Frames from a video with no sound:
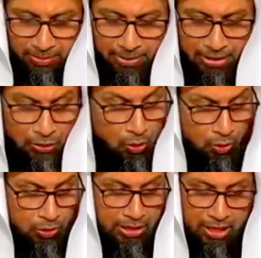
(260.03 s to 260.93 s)
একটা বাড়ি
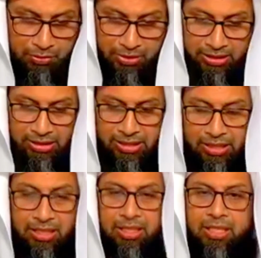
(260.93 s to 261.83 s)
নগদ ক্যাশ দিয়ে
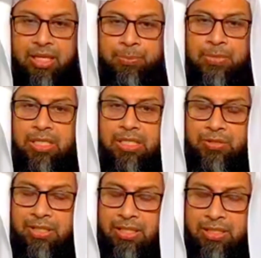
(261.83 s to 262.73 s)
কিনে আপনার
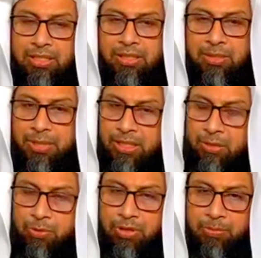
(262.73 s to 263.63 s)
কাছে কিস্তিতে
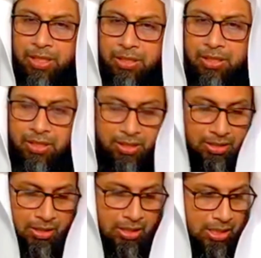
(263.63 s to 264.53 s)
বিক্রি করতে পারি
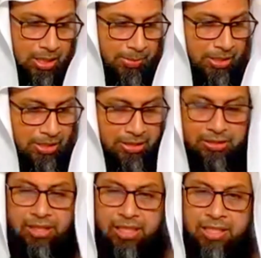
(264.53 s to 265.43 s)
আমার
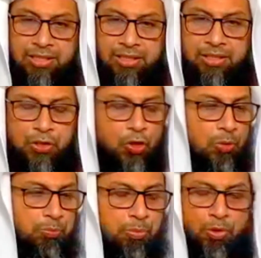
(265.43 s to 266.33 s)
কেনাটা আলাদা
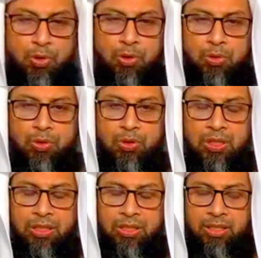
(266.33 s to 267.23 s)
সম্পূর্ণ
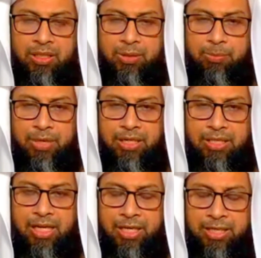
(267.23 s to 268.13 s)

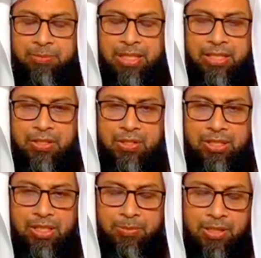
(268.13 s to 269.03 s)
বাড়ির আগের মালিকের
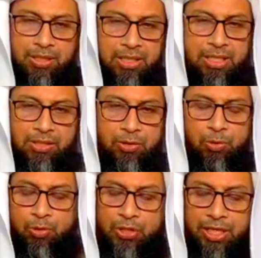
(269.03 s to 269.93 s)
সাথে আমার
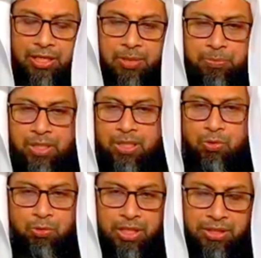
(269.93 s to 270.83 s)
লেনদেন হলো সেখানে আপনার
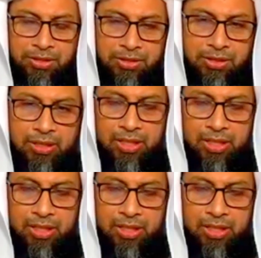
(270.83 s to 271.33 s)
কিছু নেই